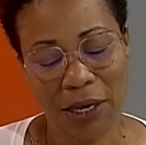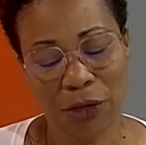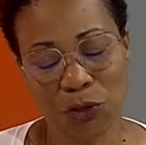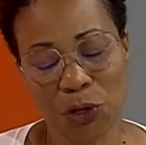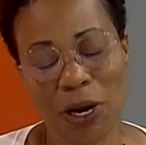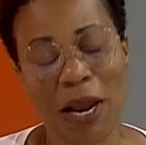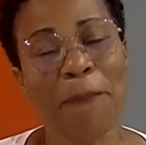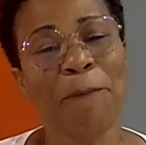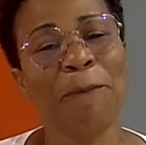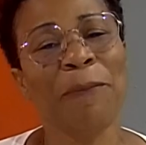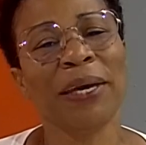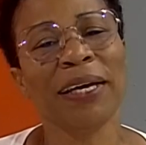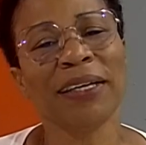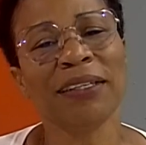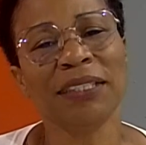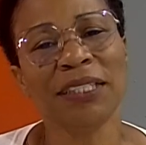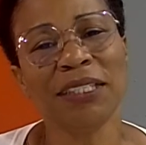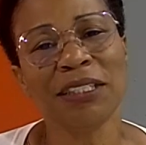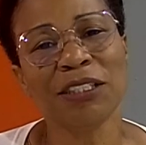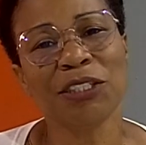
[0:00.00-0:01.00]
de la
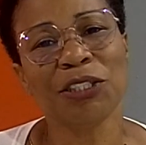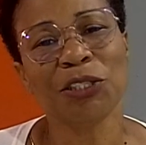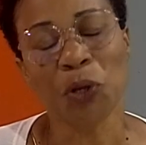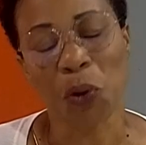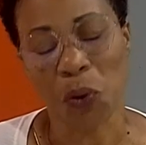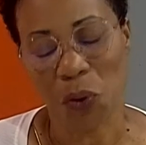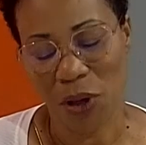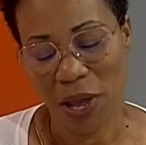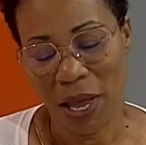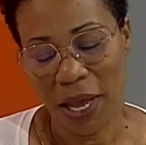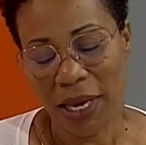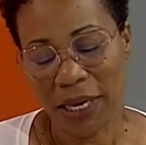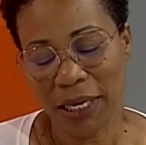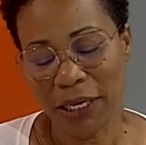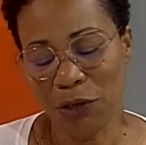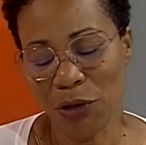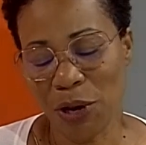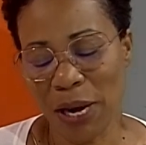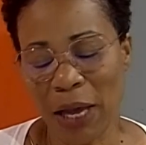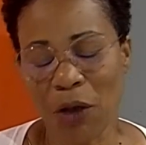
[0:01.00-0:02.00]
perdition et
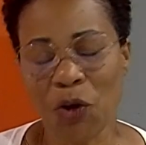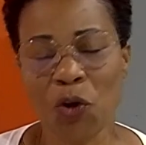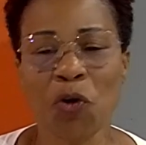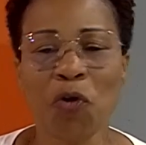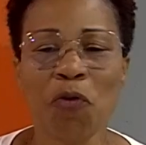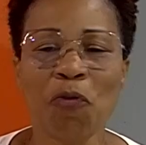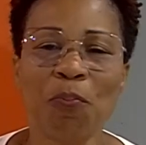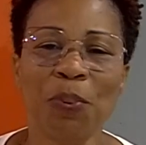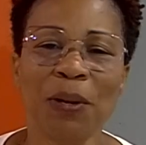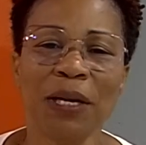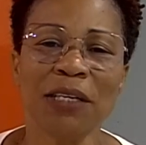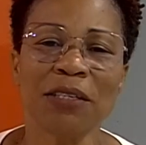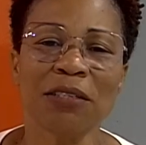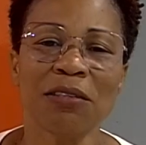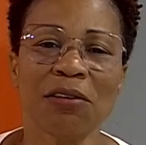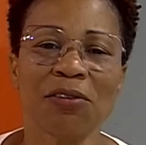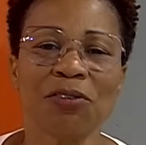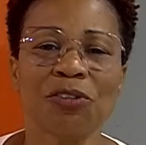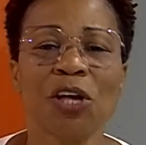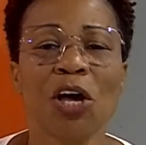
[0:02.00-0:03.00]
de la
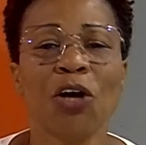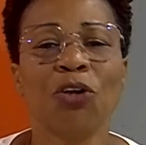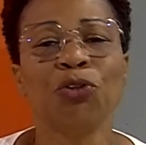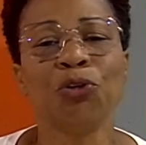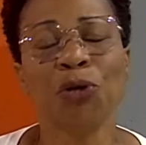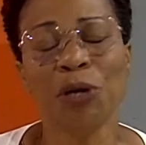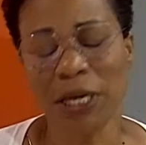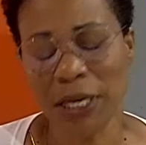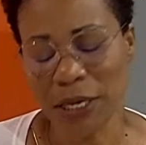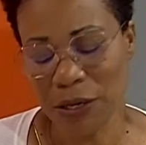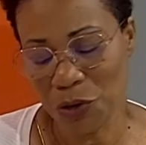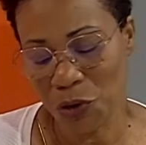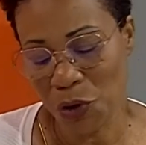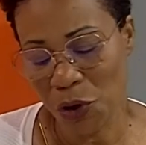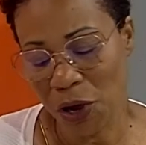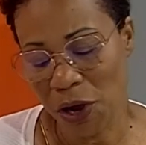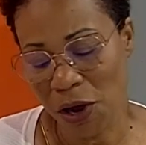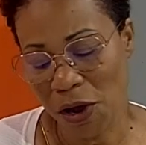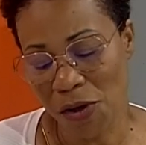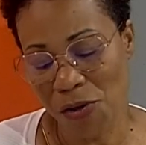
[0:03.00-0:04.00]
complaisance, de
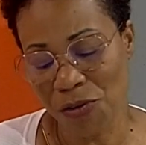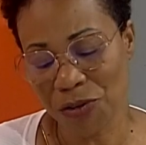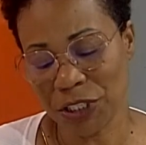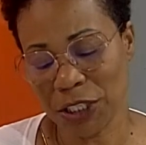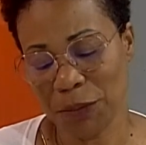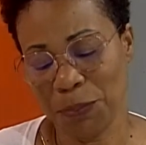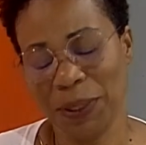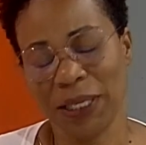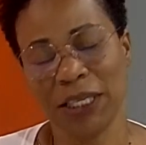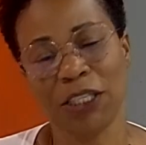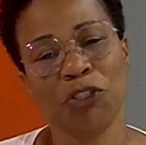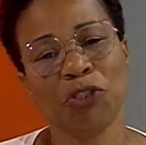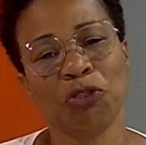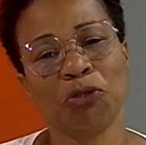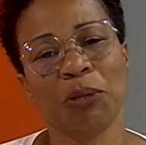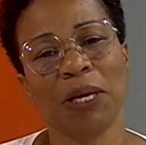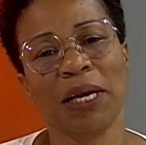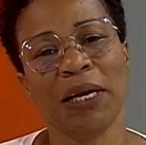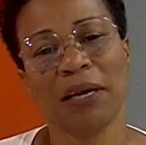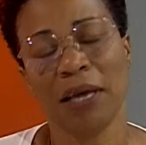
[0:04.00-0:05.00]
l'ignorance
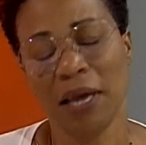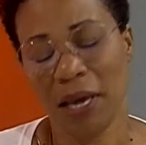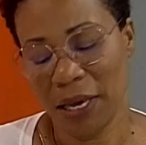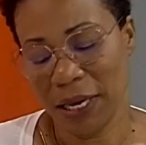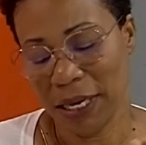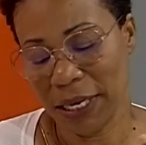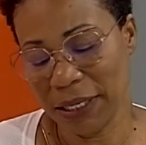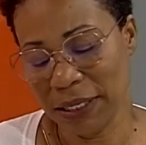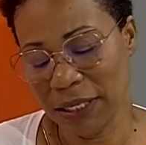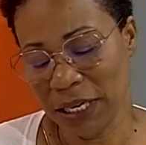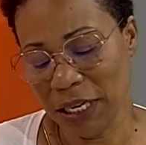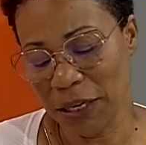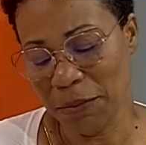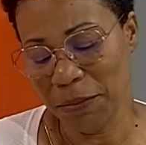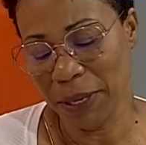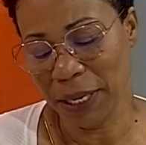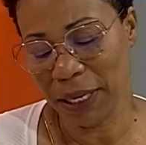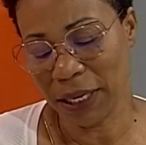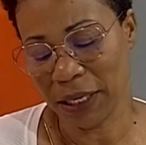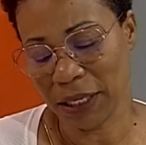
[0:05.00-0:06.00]
spirituelle et
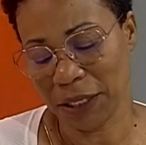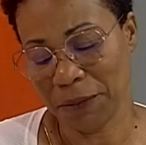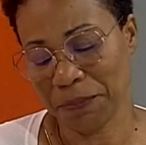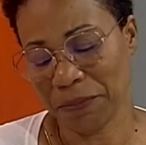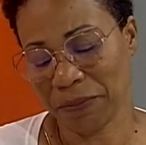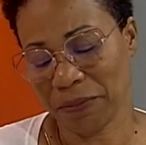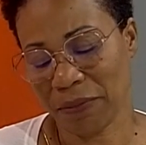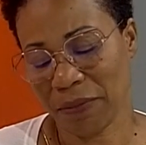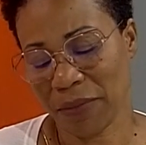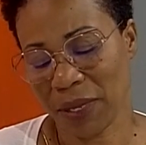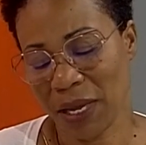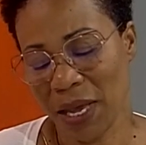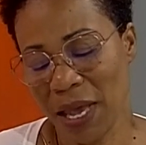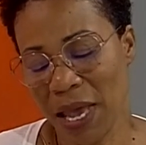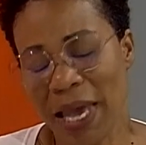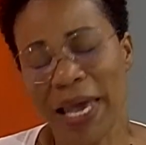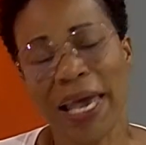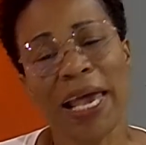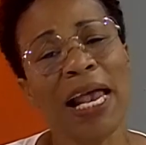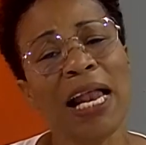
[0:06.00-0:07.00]
délibérée.
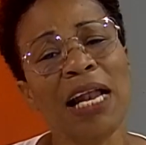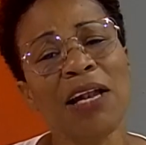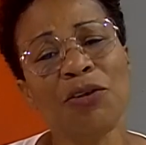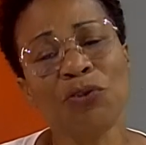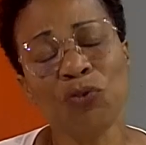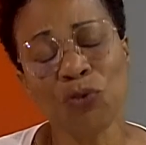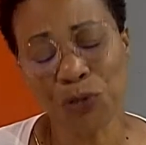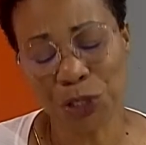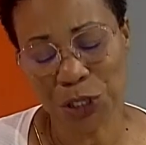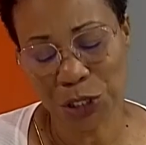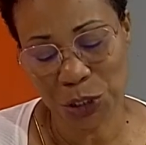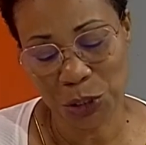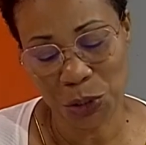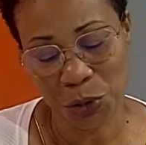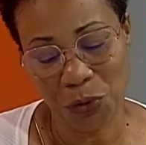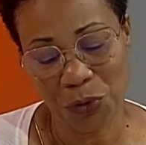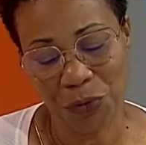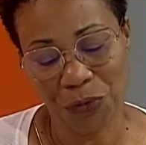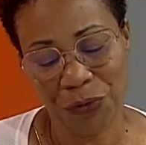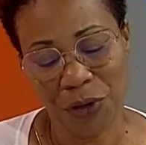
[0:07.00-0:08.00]
Elle nous
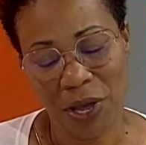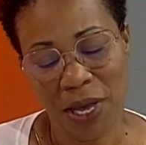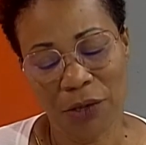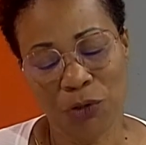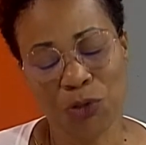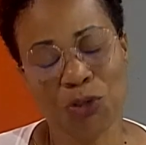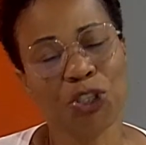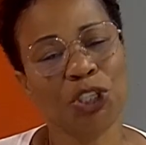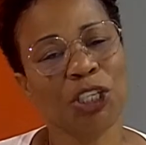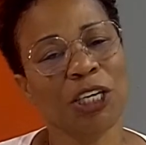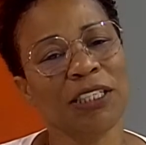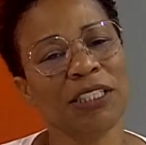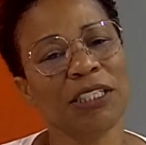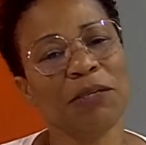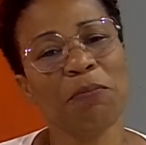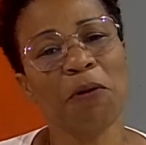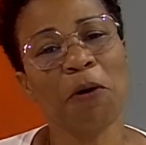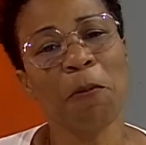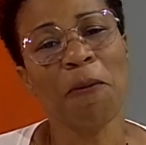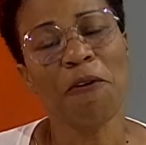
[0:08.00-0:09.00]
sauve du
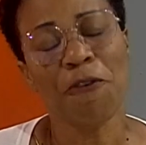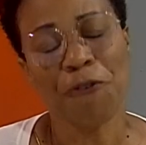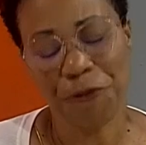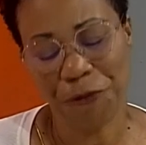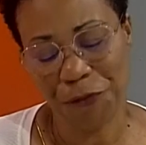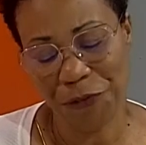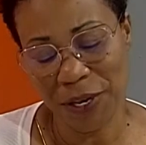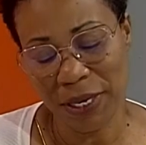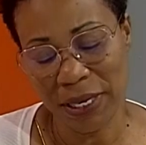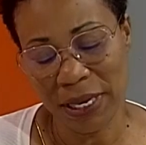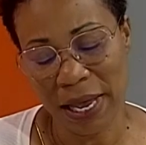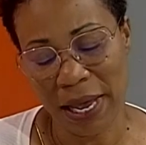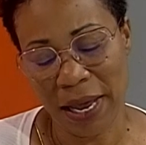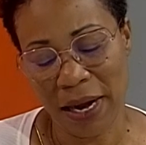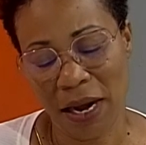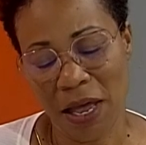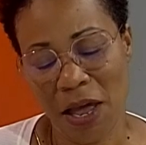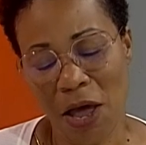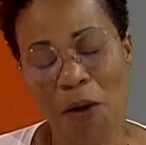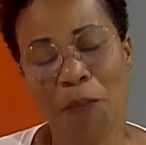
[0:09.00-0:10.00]
châtiment
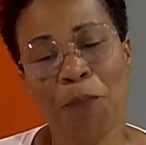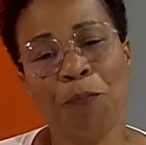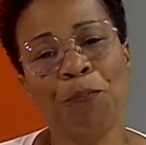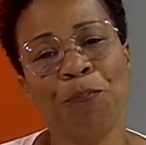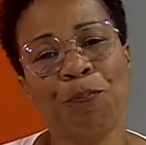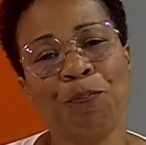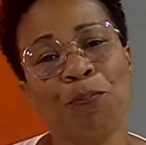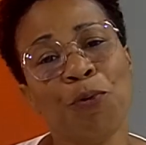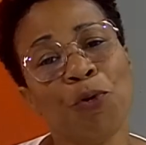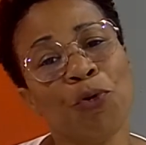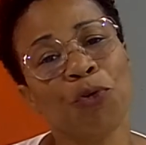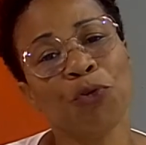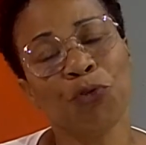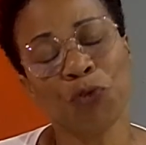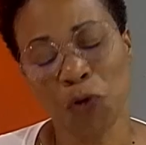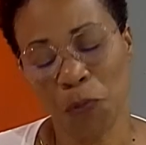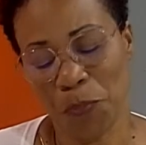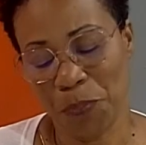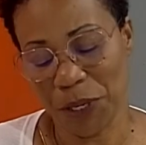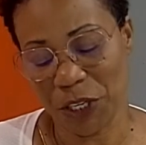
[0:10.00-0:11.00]
final pour
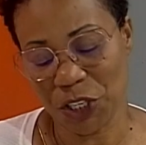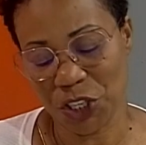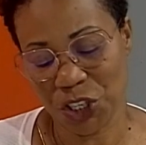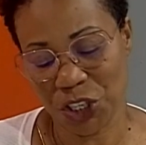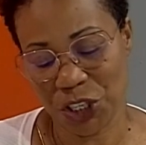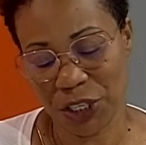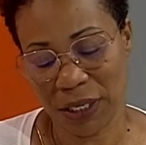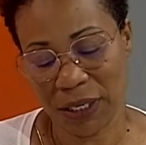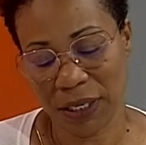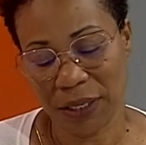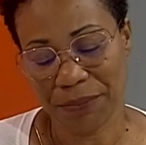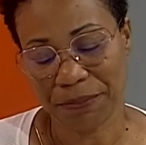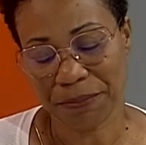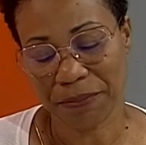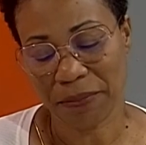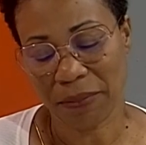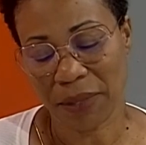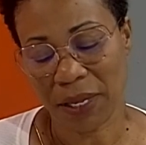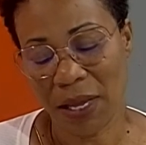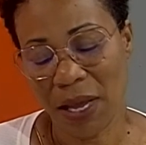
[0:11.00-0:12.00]
nos péchés,
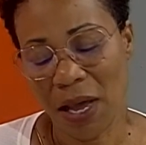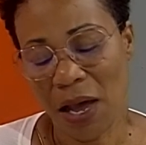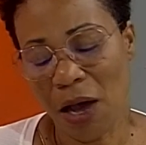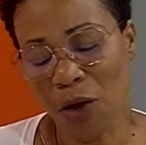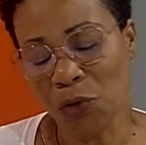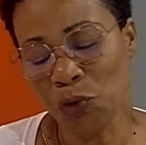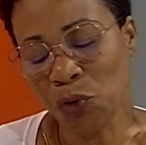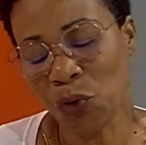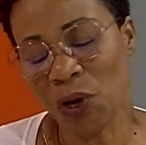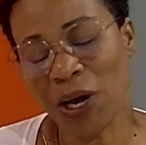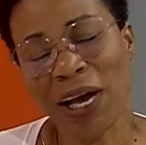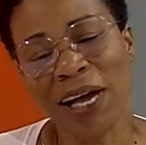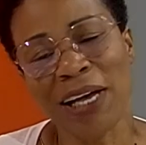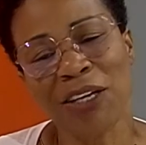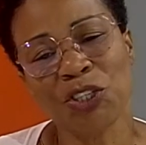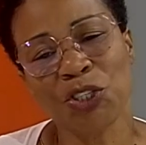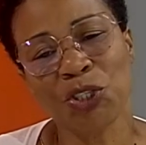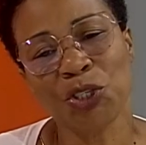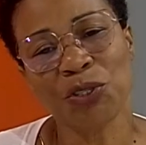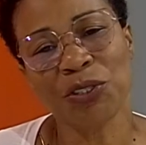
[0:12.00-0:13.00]
en nous
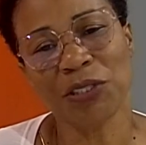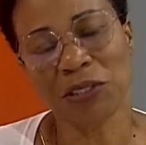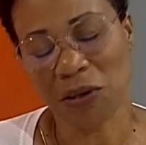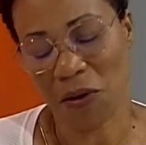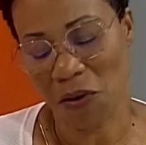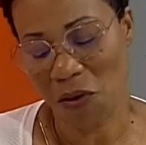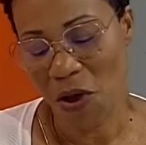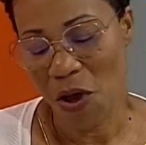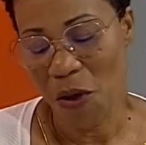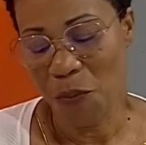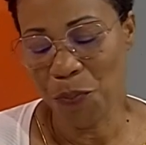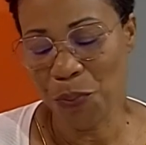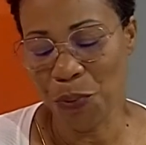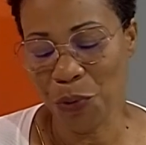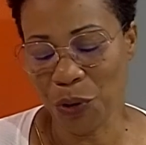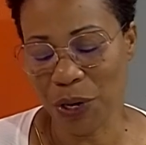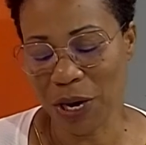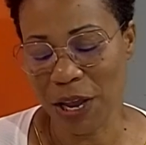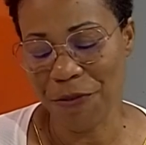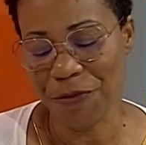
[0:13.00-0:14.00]
rachetant
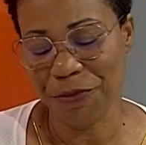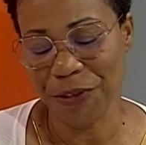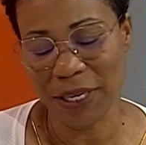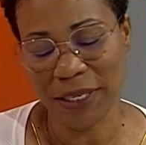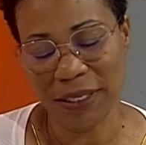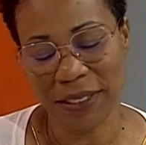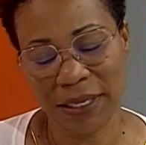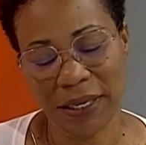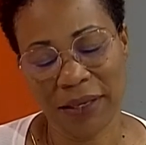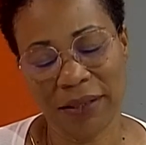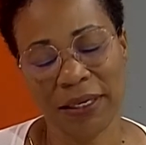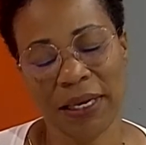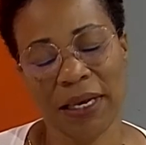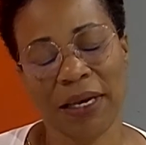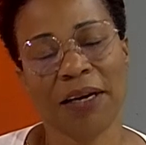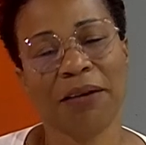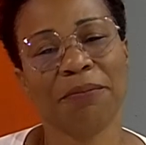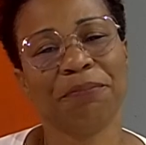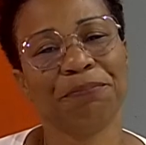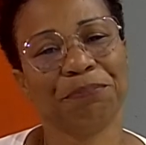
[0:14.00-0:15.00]
pour la vie
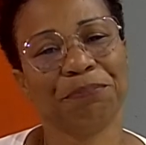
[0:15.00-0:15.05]
éternelle.